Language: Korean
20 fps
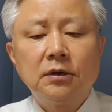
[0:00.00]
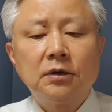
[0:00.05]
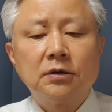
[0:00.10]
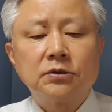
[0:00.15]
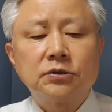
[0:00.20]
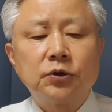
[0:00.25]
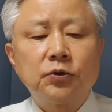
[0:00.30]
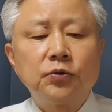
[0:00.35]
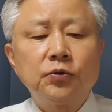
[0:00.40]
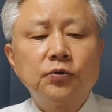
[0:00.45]

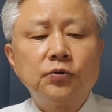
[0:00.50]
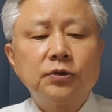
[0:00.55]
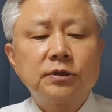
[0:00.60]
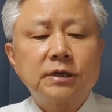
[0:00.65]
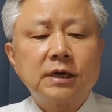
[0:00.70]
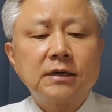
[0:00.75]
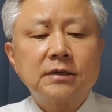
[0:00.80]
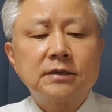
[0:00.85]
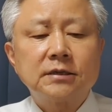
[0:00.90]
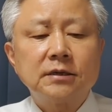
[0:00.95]
서류
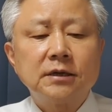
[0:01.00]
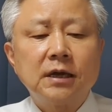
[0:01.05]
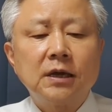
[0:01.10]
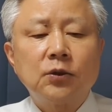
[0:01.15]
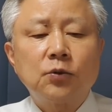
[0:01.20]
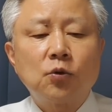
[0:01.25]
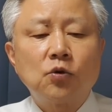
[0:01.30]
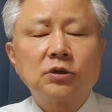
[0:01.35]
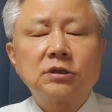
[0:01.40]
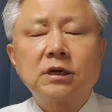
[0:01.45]
작성에
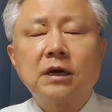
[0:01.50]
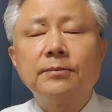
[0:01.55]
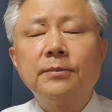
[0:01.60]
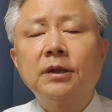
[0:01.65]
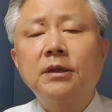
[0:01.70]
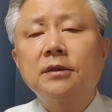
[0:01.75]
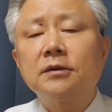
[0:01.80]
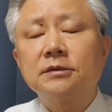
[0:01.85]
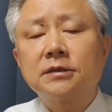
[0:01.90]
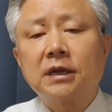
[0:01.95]

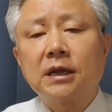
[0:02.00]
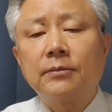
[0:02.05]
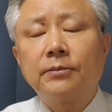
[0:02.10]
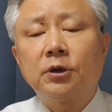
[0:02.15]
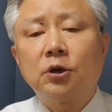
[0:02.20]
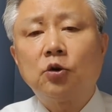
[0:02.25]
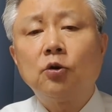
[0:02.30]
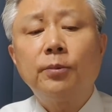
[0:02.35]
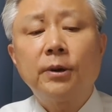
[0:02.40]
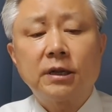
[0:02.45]
동참했던
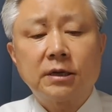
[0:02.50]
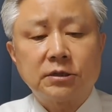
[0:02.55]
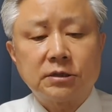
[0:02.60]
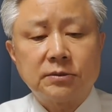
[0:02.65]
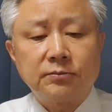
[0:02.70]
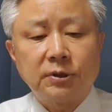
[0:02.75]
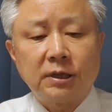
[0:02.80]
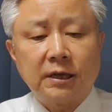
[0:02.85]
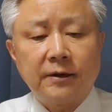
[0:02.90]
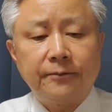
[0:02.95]
사람이라고
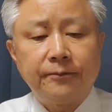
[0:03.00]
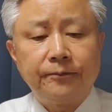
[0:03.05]
밝혔습니다.